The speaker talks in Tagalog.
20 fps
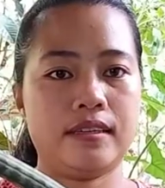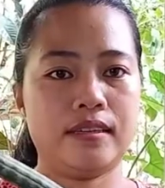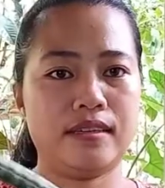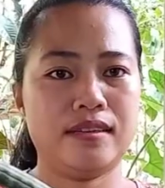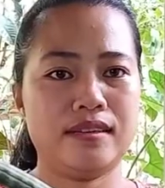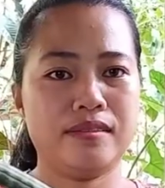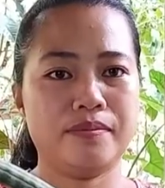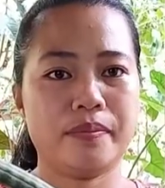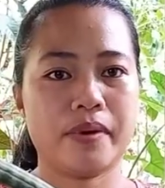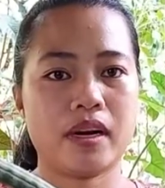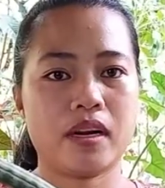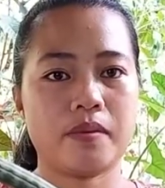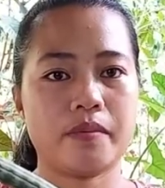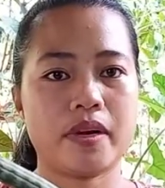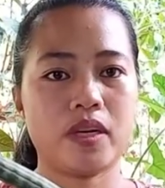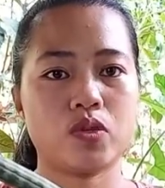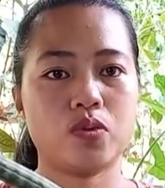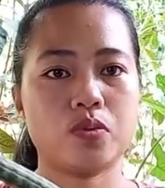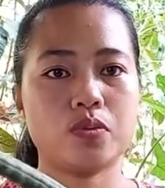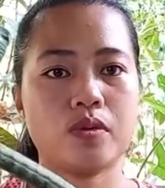Ah, parang
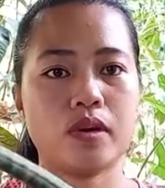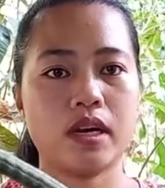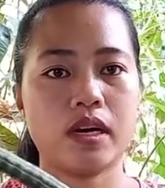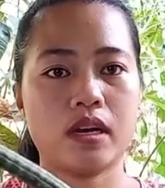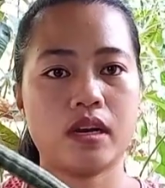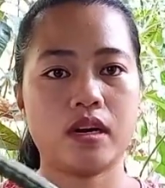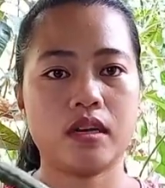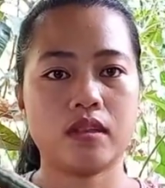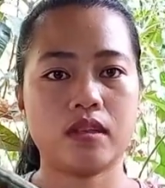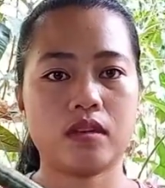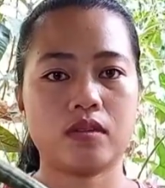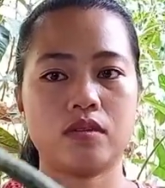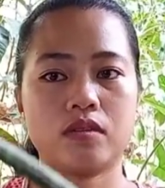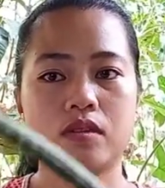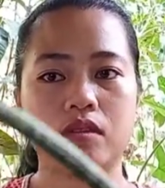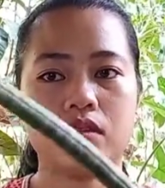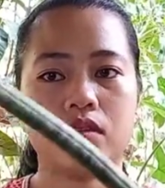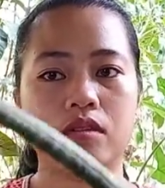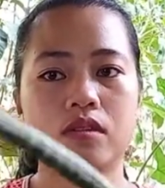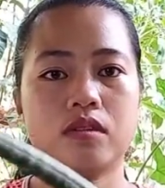may sungay na
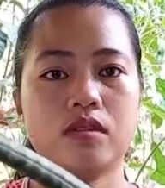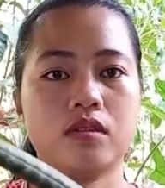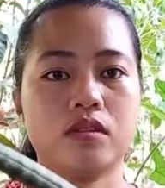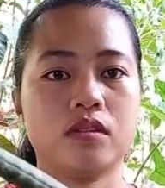dito.